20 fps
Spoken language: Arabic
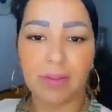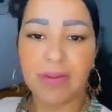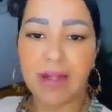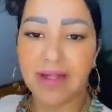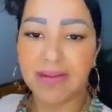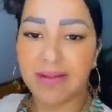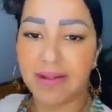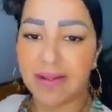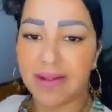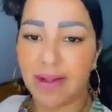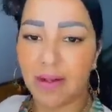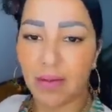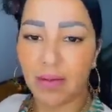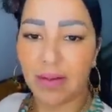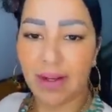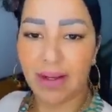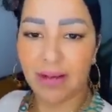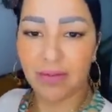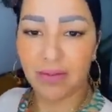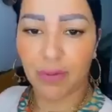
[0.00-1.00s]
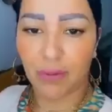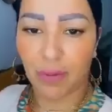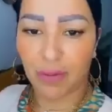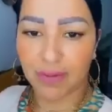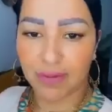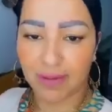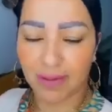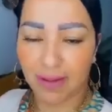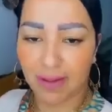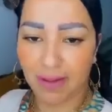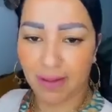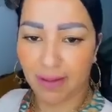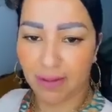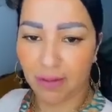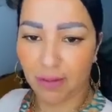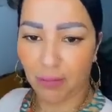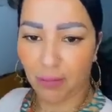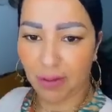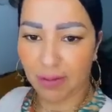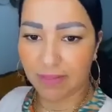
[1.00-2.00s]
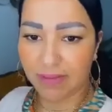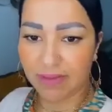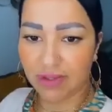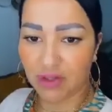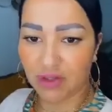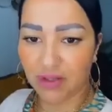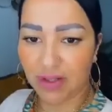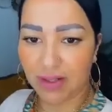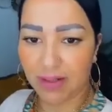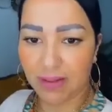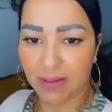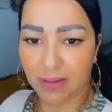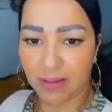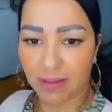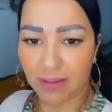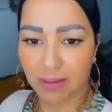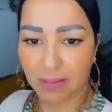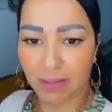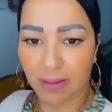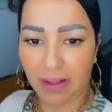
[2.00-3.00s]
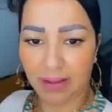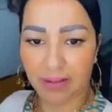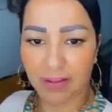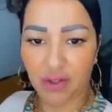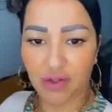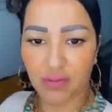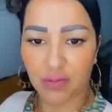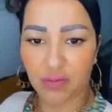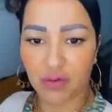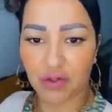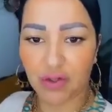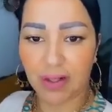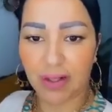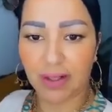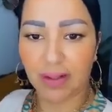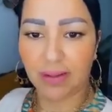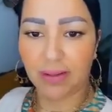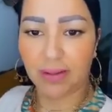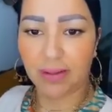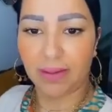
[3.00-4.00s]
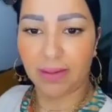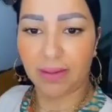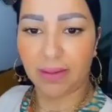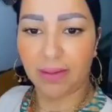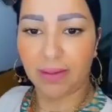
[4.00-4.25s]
البنات هنا لو لايف يقعد يقعد مسجل ما عنديش مشكل